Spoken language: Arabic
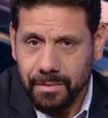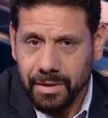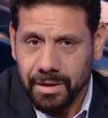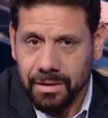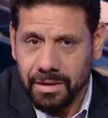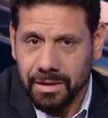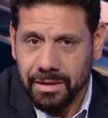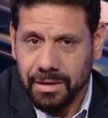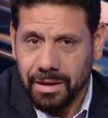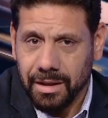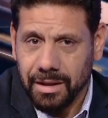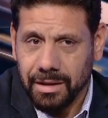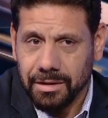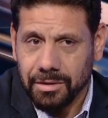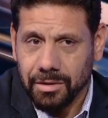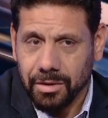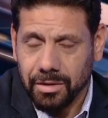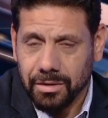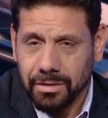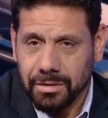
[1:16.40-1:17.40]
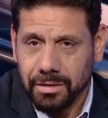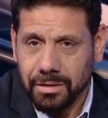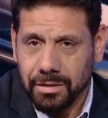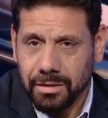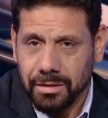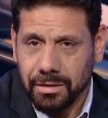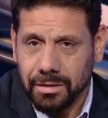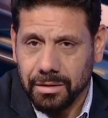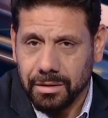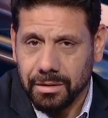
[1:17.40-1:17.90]
النادي الاهلي النهارده
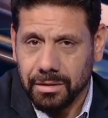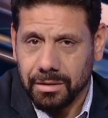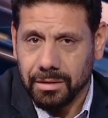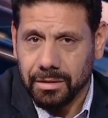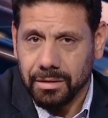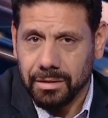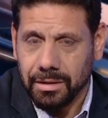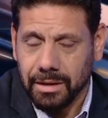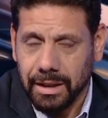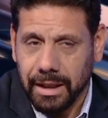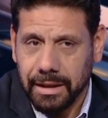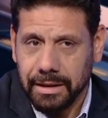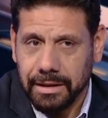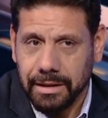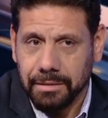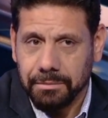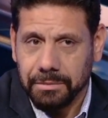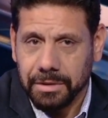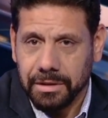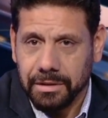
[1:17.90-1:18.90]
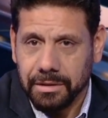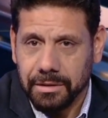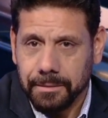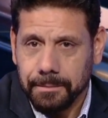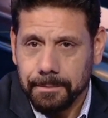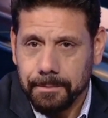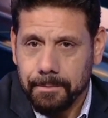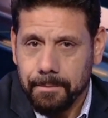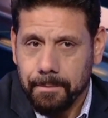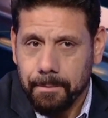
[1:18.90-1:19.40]
الحقيقه يمكن
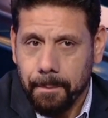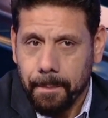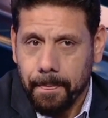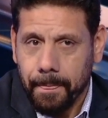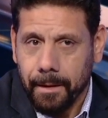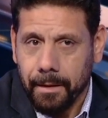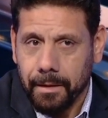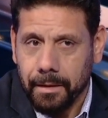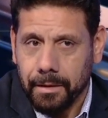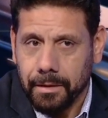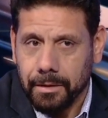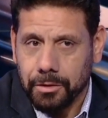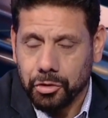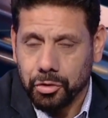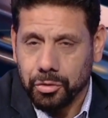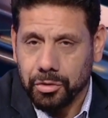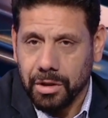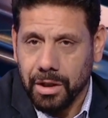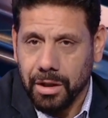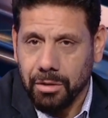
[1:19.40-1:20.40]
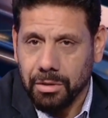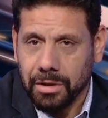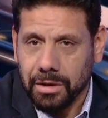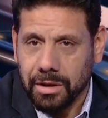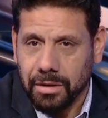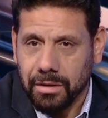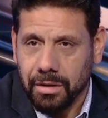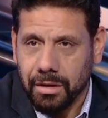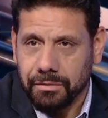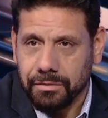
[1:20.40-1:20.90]
الشوط الاول
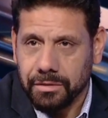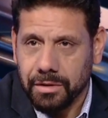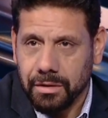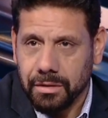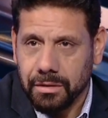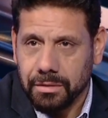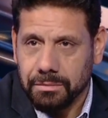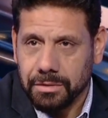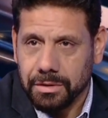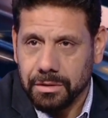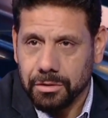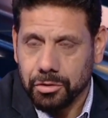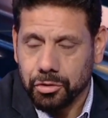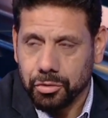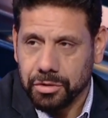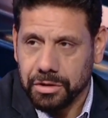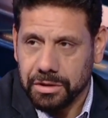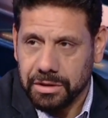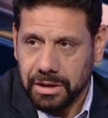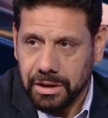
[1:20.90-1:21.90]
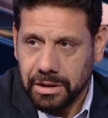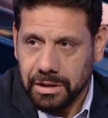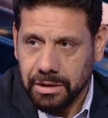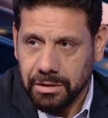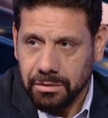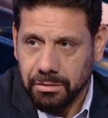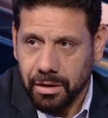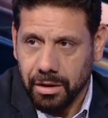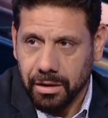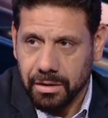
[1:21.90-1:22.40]
كان افضل من الشوط
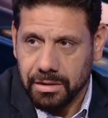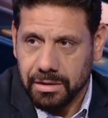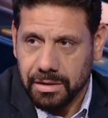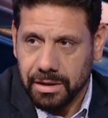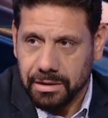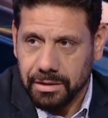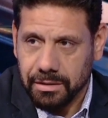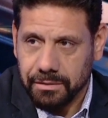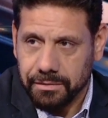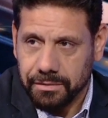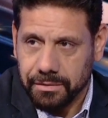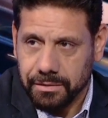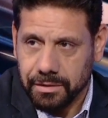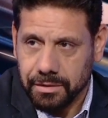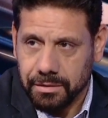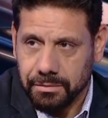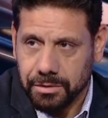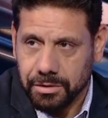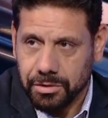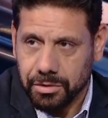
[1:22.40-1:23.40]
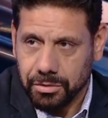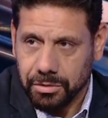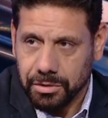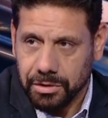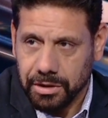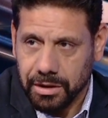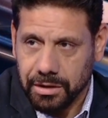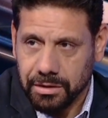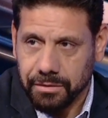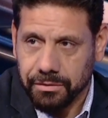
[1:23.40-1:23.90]
الثاني واحرز هدف
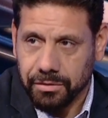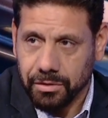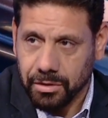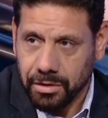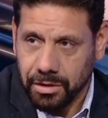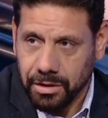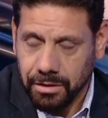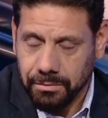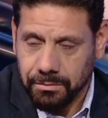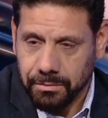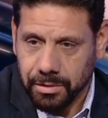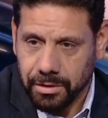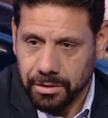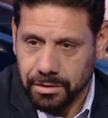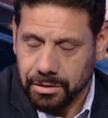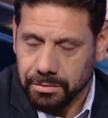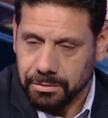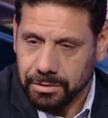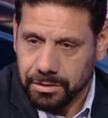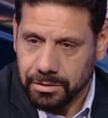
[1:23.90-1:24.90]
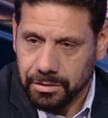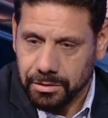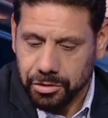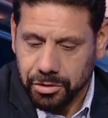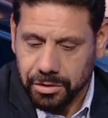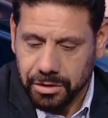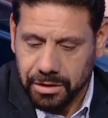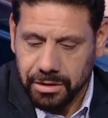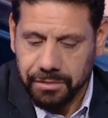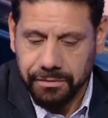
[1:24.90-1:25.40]
مكسيوني هدف رائع من بره
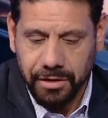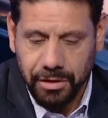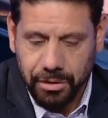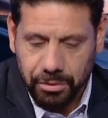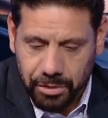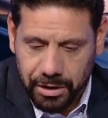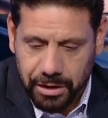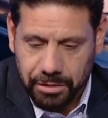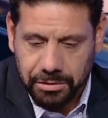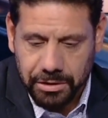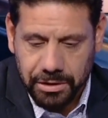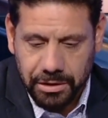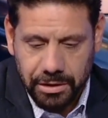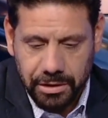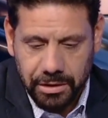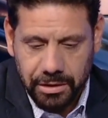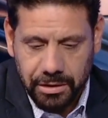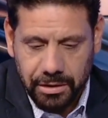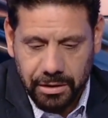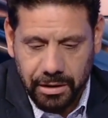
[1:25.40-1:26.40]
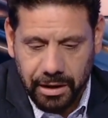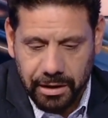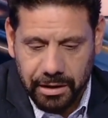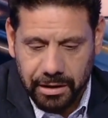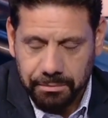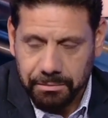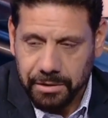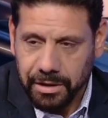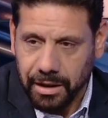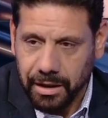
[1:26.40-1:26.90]
18 هدف حلو قوي
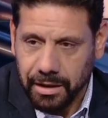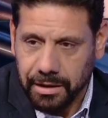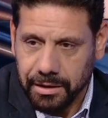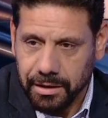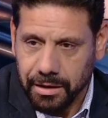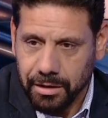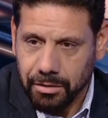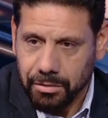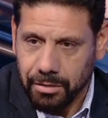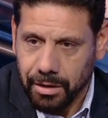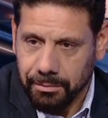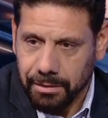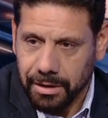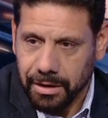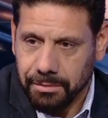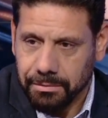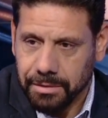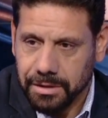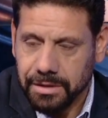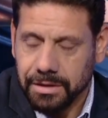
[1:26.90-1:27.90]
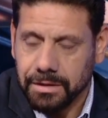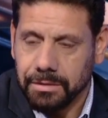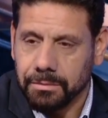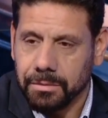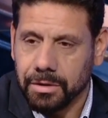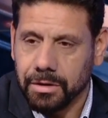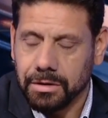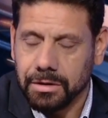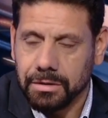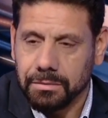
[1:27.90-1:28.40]
عجبني الحقيقه وعملها
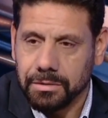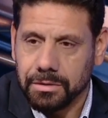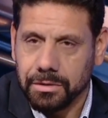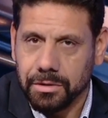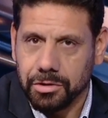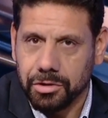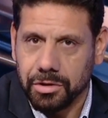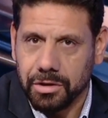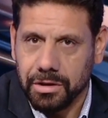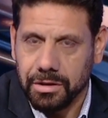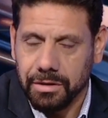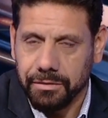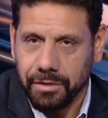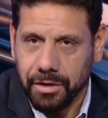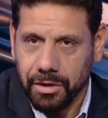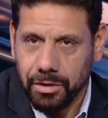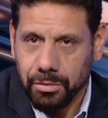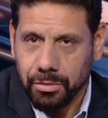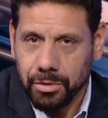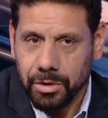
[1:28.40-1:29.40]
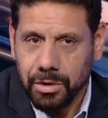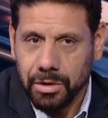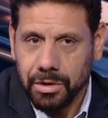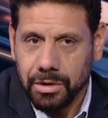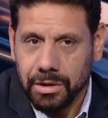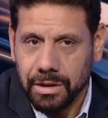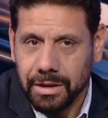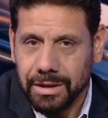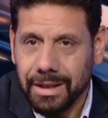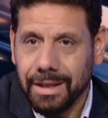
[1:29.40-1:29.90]
بليسنج بره 18 هدف حلو
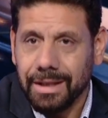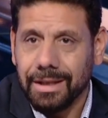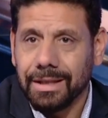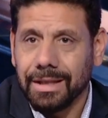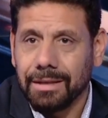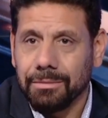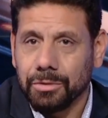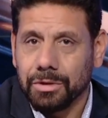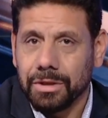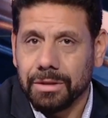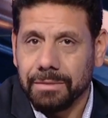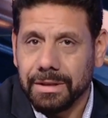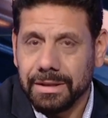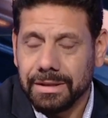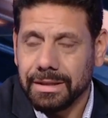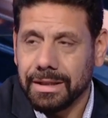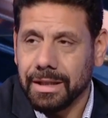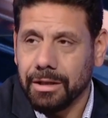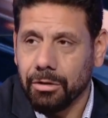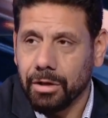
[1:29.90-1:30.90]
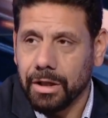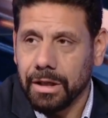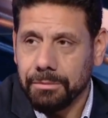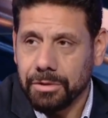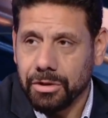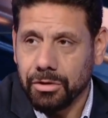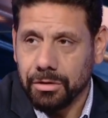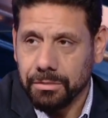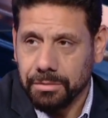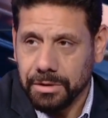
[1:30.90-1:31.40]
النادي الاهلي كان متماسك اول
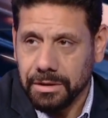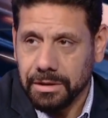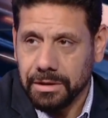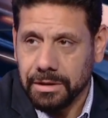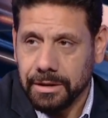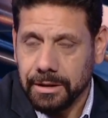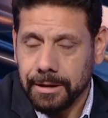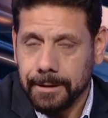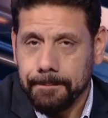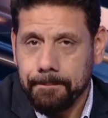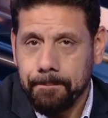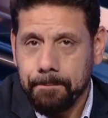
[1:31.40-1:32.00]
45 دقيقه